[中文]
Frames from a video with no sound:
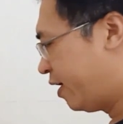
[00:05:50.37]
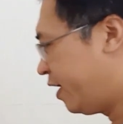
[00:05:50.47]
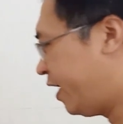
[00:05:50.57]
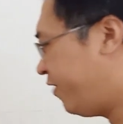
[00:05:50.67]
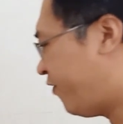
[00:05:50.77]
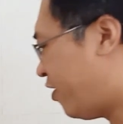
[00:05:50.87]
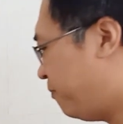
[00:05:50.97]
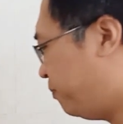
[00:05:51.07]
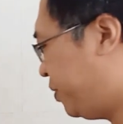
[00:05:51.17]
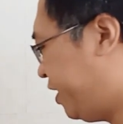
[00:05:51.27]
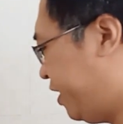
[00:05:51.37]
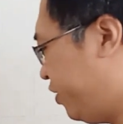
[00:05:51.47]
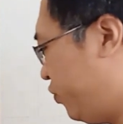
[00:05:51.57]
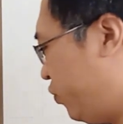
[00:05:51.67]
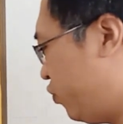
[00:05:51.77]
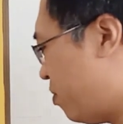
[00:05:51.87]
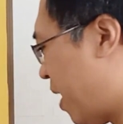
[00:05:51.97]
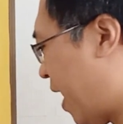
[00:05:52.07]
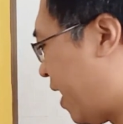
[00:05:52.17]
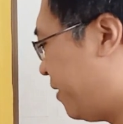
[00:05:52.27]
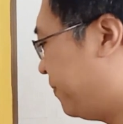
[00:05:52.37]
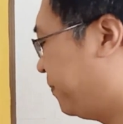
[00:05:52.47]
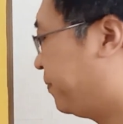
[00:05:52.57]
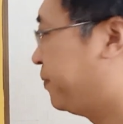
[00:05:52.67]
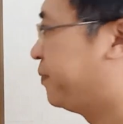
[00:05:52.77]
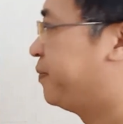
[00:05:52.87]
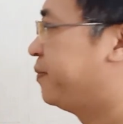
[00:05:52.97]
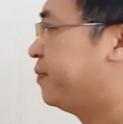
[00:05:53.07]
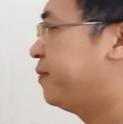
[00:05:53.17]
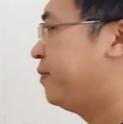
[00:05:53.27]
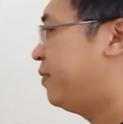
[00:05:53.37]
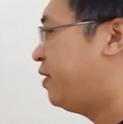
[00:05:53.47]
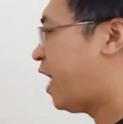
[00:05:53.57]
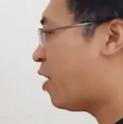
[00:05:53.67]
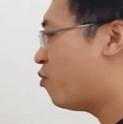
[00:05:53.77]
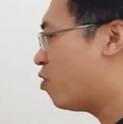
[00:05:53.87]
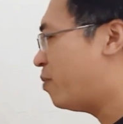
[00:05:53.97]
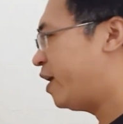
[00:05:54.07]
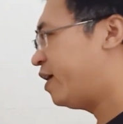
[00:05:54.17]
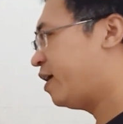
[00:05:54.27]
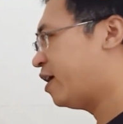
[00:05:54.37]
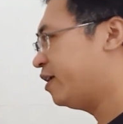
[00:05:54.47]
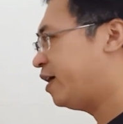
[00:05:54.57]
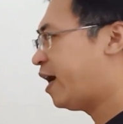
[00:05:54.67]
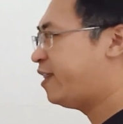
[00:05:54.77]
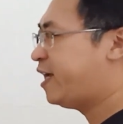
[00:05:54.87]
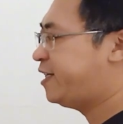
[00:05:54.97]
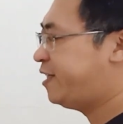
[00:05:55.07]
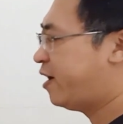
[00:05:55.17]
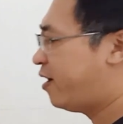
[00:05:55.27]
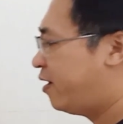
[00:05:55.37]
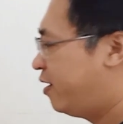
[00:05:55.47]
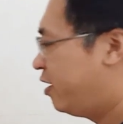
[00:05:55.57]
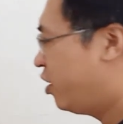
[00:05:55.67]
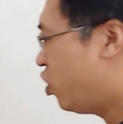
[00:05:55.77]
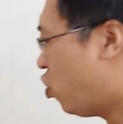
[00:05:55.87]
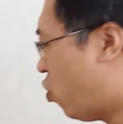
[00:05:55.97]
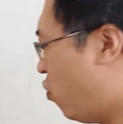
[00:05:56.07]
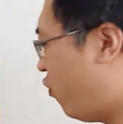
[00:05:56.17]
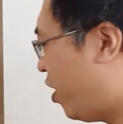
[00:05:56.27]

黑方平车捉马，那我们可能还在想，红